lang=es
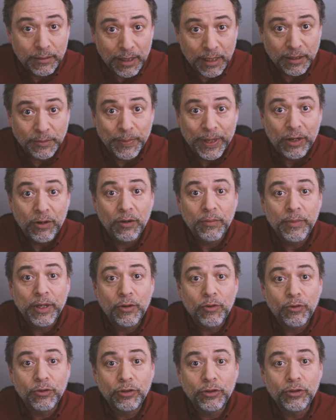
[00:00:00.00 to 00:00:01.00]
te espero en
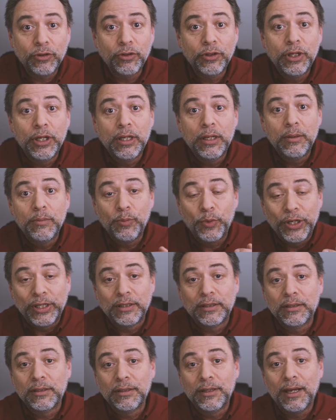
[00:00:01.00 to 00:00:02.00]
mi curso,
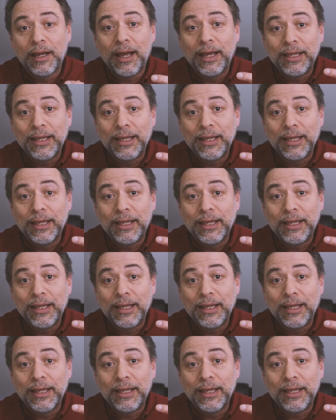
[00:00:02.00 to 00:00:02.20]
pues